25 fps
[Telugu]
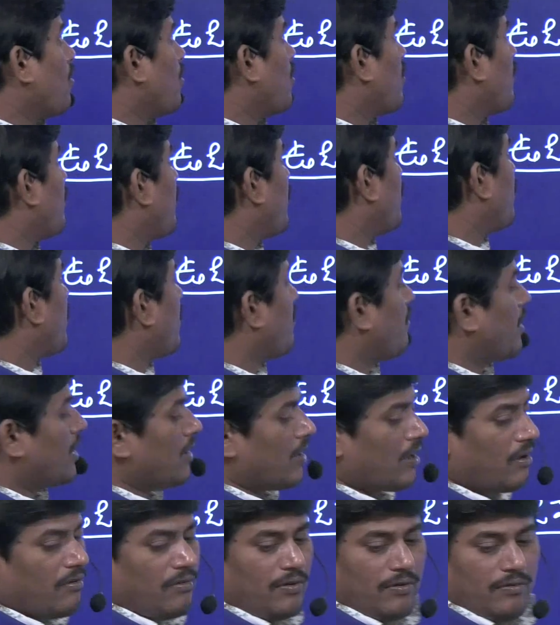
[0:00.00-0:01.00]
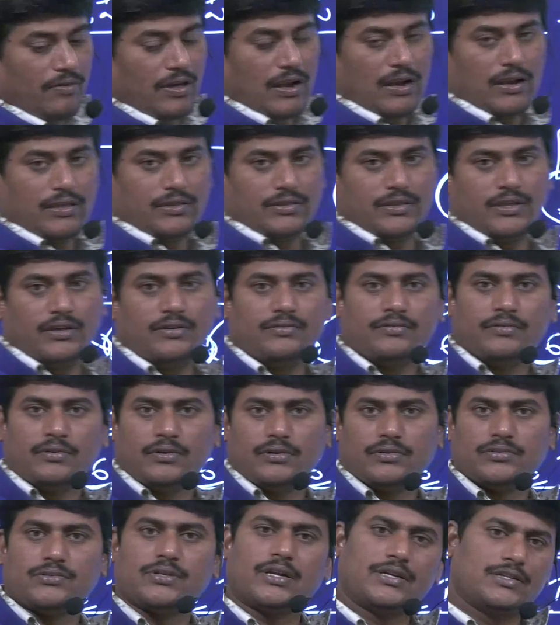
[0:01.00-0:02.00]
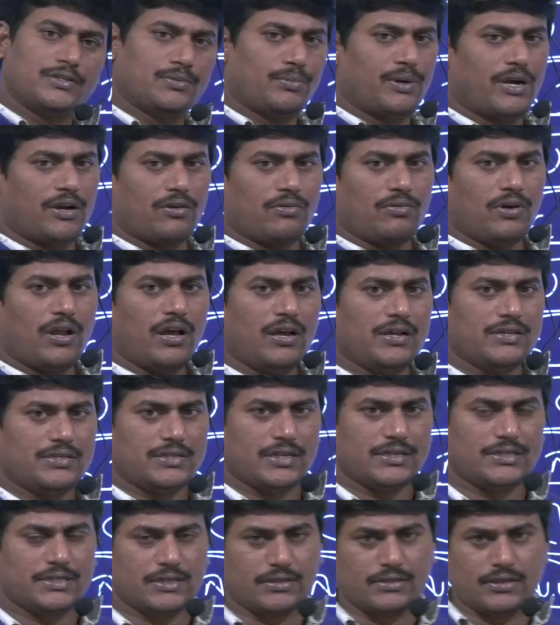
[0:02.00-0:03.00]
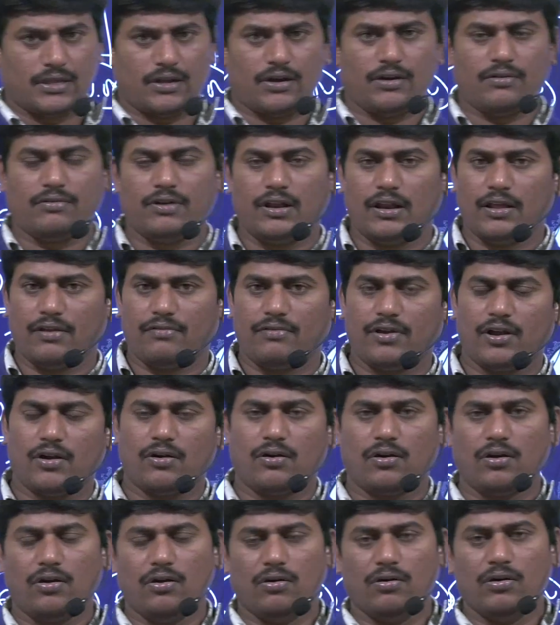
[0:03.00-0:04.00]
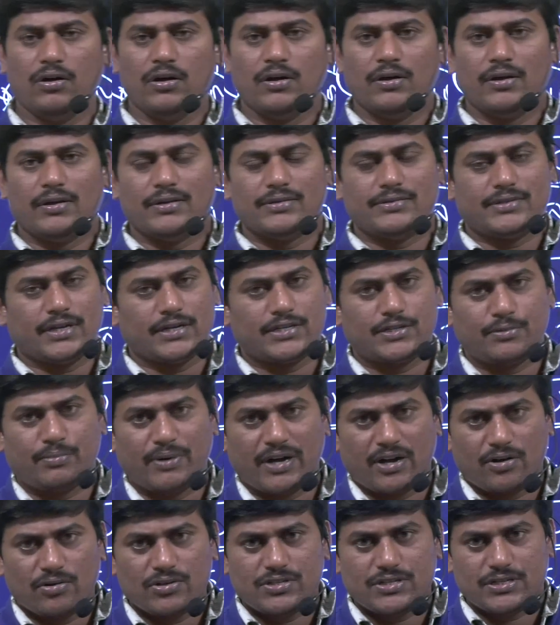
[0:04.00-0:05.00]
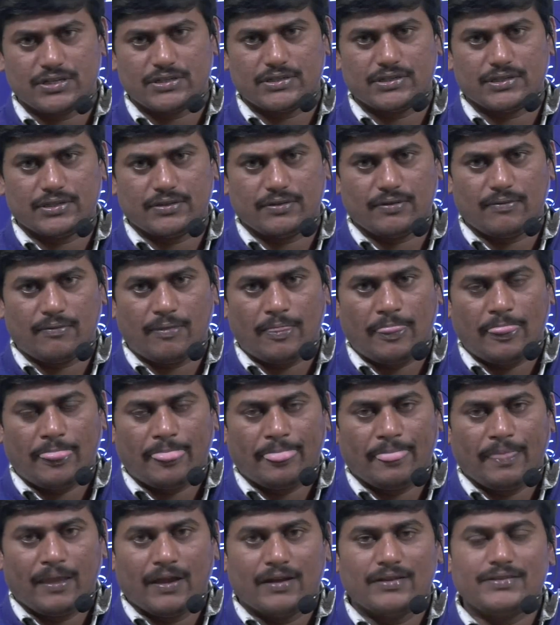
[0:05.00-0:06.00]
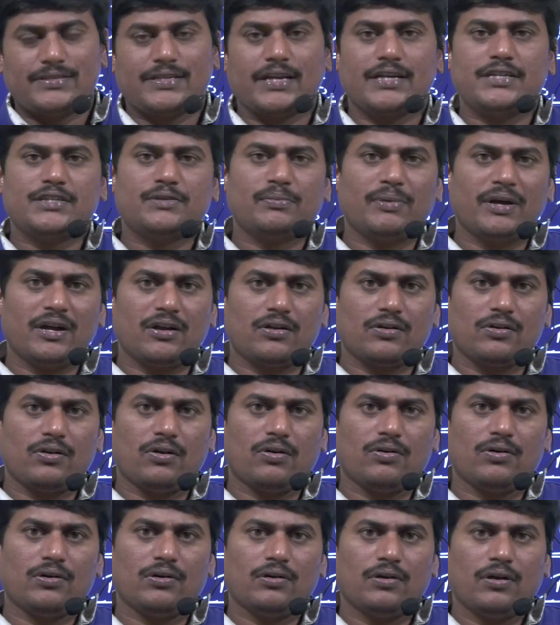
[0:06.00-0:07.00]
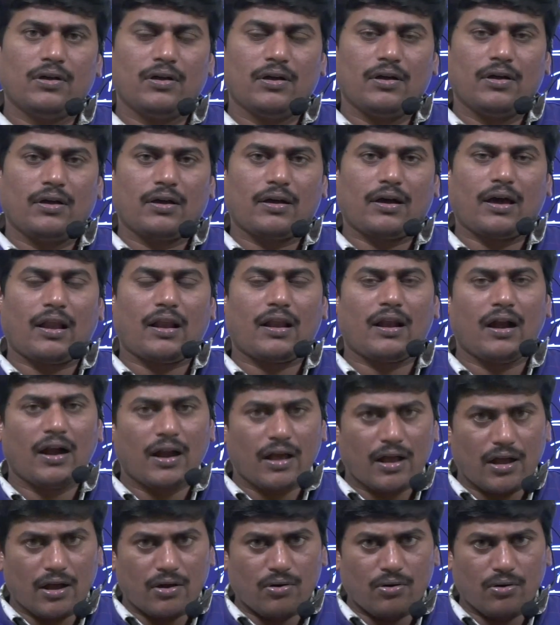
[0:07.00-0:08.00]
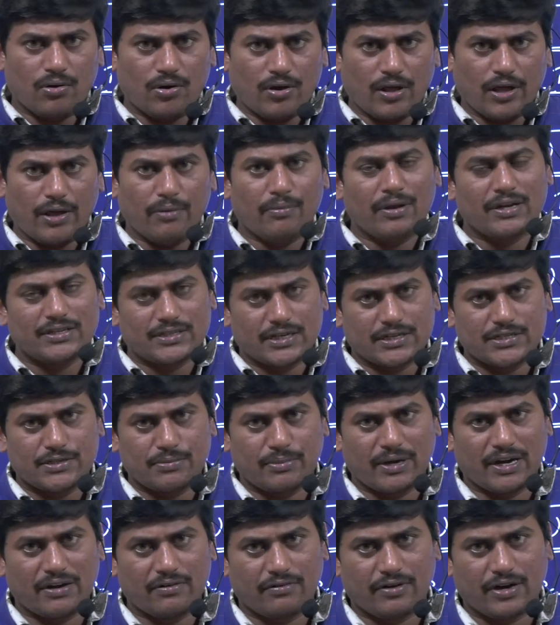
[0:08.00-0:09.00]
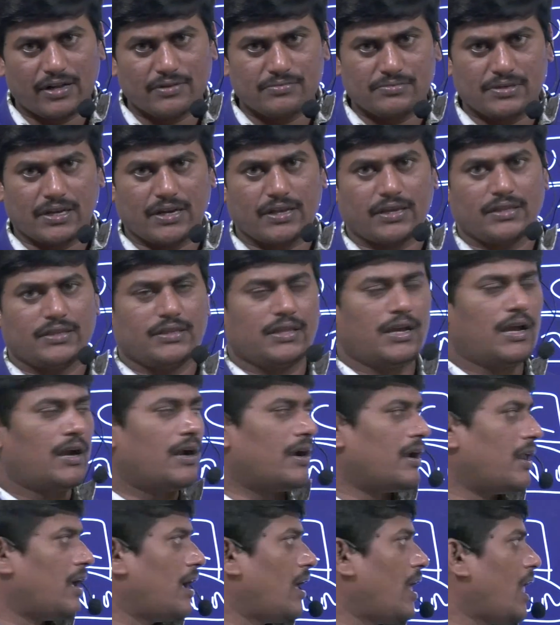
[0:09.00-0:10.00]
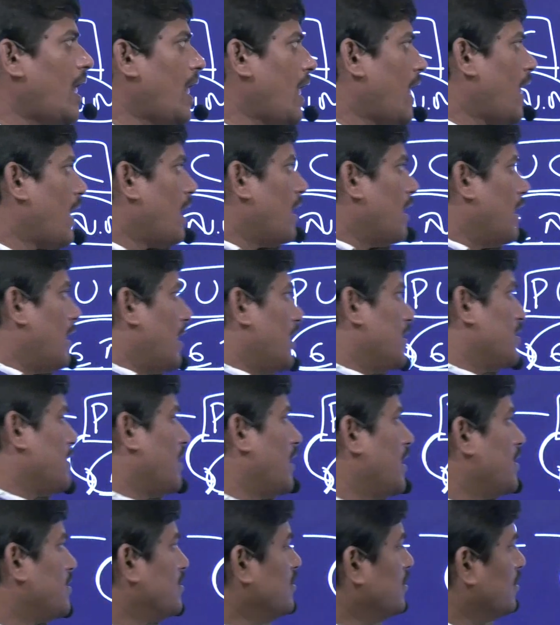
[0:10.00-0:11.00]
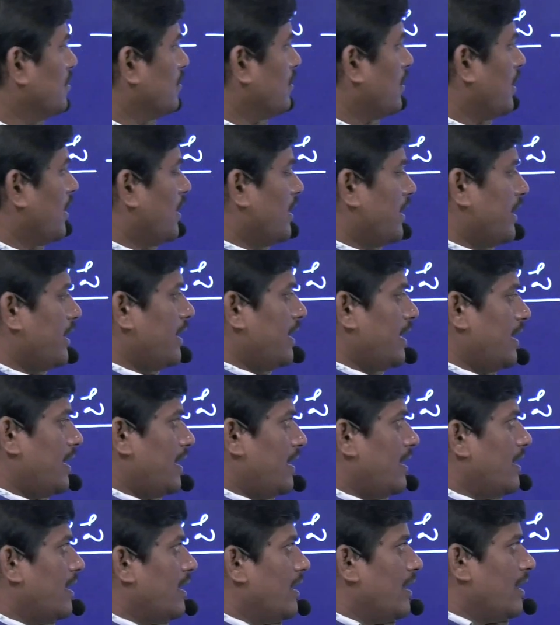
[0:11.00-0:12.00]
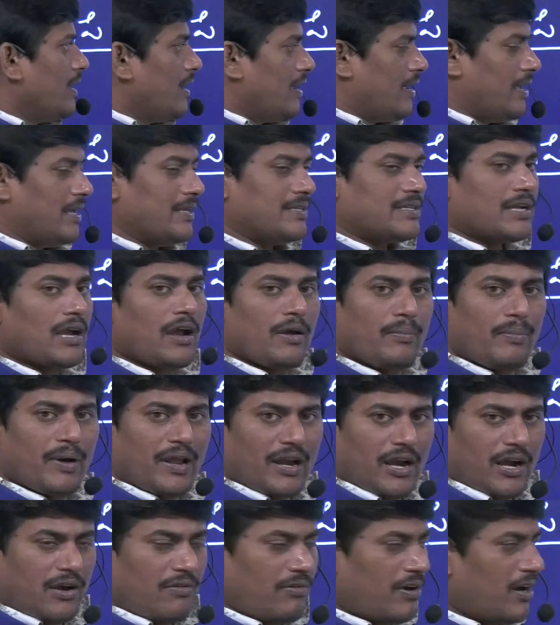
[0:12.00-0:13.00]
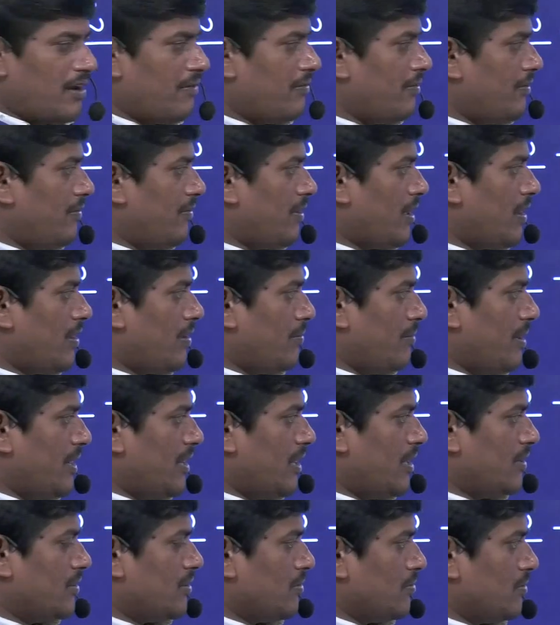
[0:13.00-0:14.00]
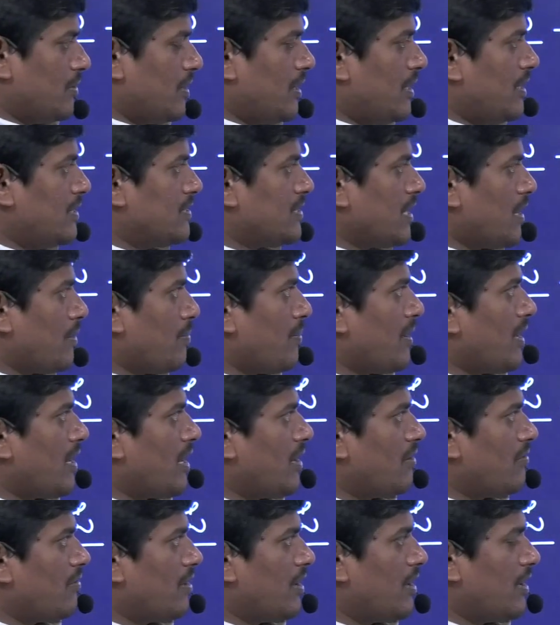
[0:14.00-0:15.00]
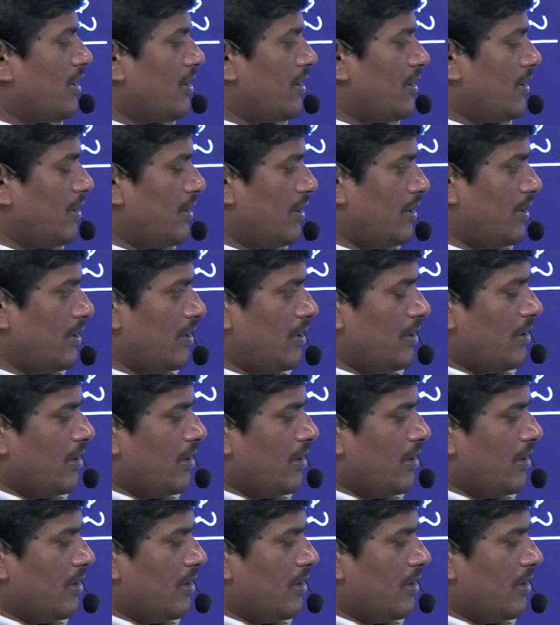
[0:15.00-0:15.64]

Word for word: కోర్టు ఫిబ్రవరికి వెళ్ళింది జడ్జిమెంట్ కూడా ఇచ్చేసింది రెండు వేల ఇరవై రెండులో జడ్జిమెంట్ వచ్చేసింది జడ్జిమెంటులో కర్ణాటక కోర్టు ఏమని జడ్జిమెంట్ ఇవ్వడం జరిగింది అంటే లేదు లేదు ఈ హిజాబ్ అనేటువంటి వివాదం ఏదైతే ఉందో హిజాబ్ అనేటువంటి ఈ